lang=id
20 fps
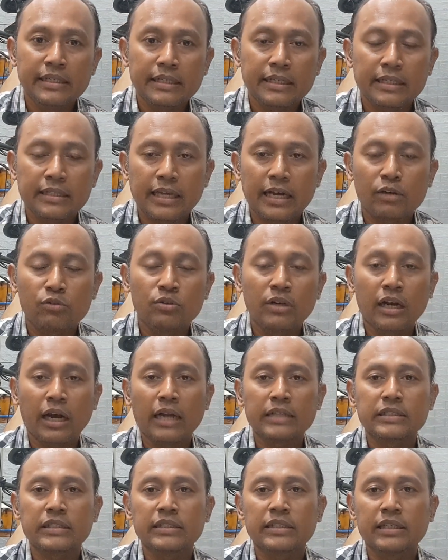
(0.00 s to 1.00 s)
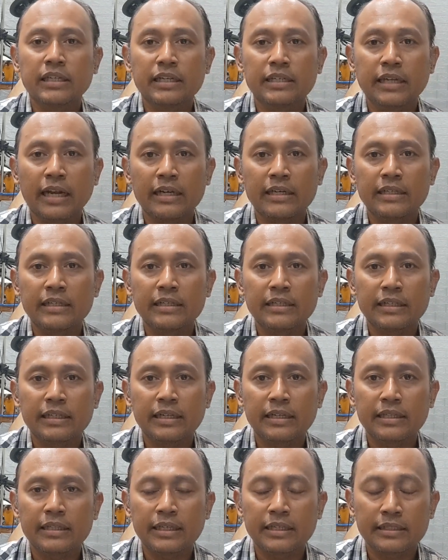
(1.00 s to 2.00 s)
kita gunakan sendiri dan
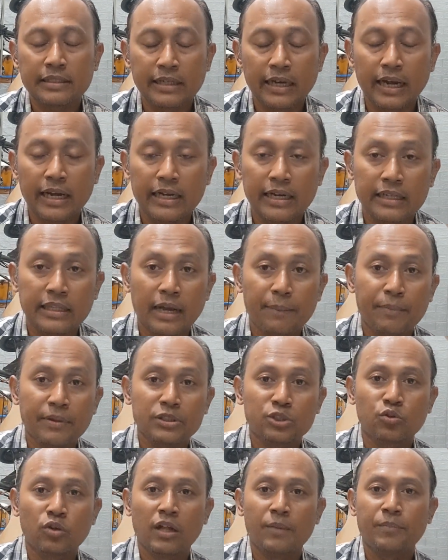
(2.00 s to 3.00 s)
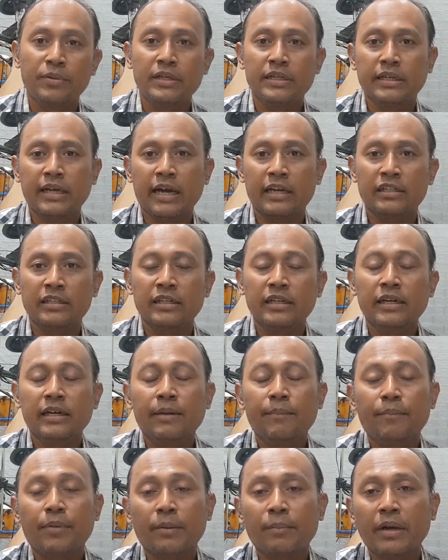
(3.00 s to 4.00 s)
tidak kita perjualbelikan.
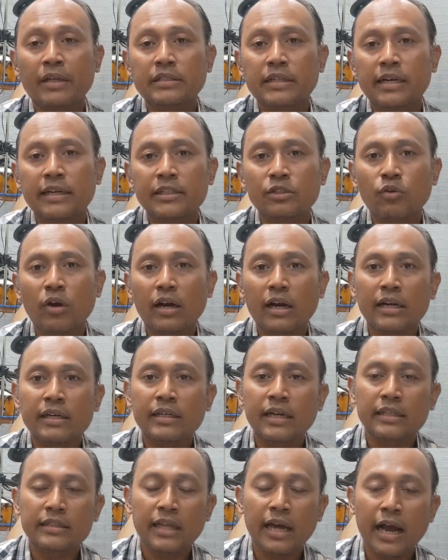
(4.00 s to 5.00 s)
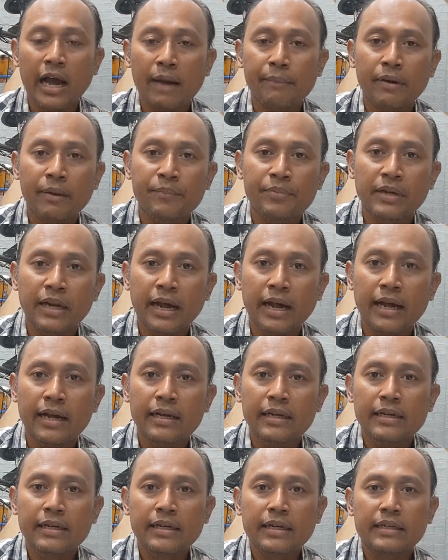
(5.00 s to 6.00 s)
Permasalahan itu akan datang apabila
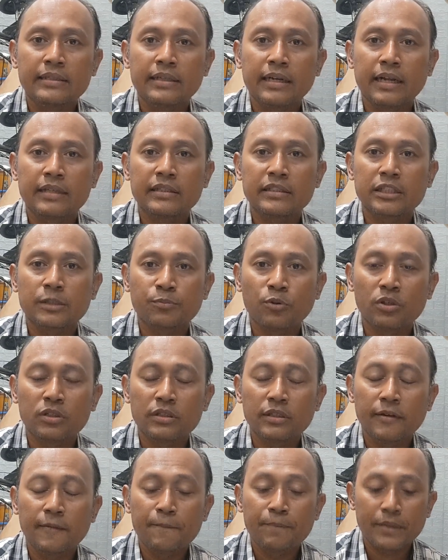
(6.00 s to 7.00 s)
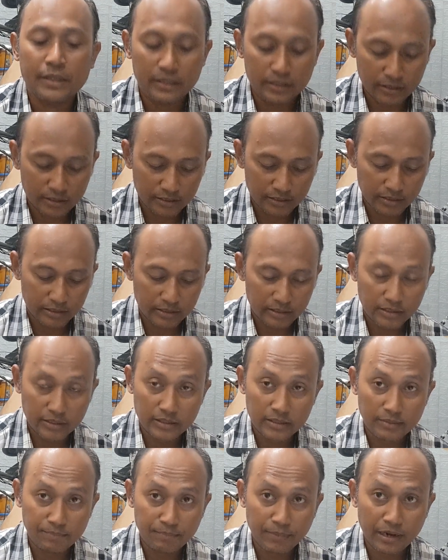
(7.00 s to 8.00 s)
kendaraan tersebut e,
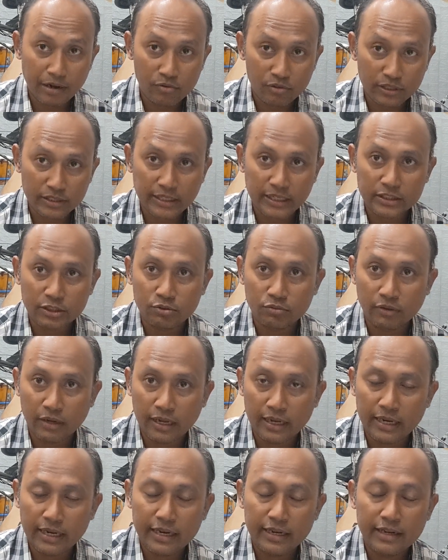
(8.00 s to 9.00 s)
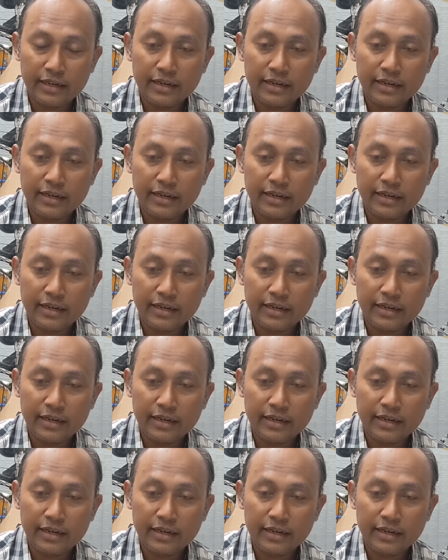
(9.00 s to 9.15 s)
mau kita jual